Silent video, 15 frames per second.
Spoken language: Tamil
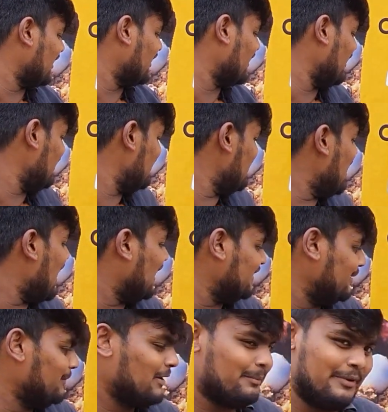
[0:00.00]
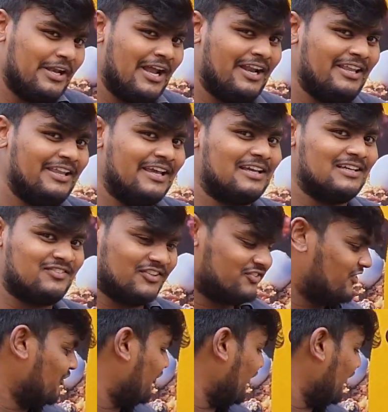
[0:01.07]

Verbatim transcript: தராங்க அதே மாதிரி பிரியாணி எக் சிக்ஸ்டி